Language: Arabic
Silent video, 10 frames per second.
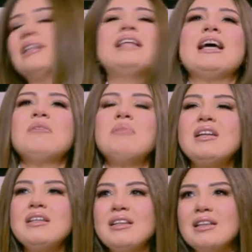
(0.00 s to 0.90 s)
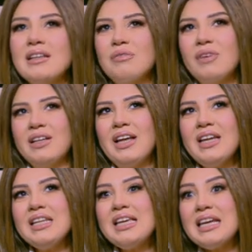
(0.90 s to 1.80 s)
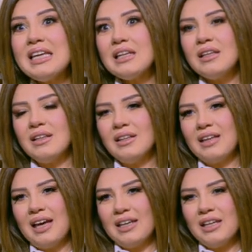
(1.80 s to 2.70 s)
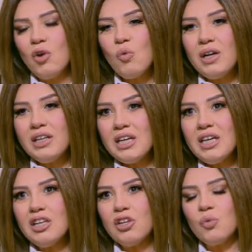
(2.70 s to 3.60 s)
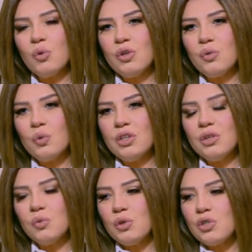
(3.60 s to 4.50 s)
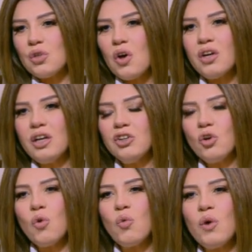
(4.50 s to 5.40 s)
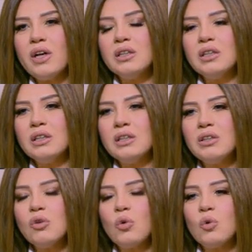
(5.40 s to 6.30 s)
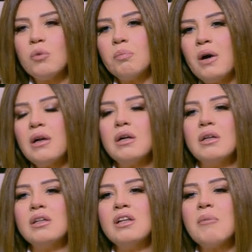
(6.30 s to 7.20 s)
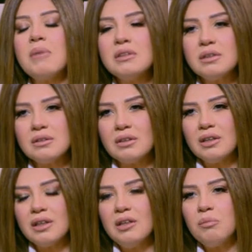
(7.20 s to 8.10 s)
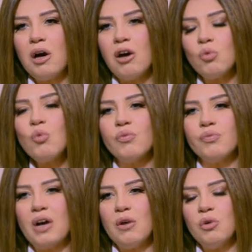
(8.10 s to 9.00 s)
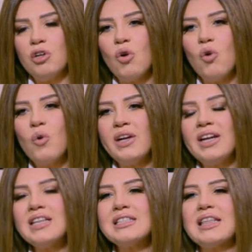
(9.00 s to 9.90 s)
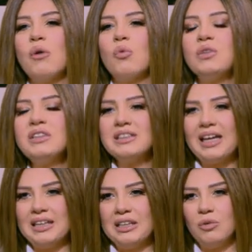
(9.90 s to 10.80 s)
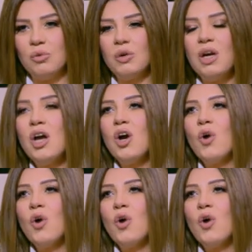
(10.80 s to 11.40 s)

دايما الفنان يجري يعني هو اللي يجري ويصارع ان هو يخرج بره النمط المعروف او اللي هو الناس اتعودت عليه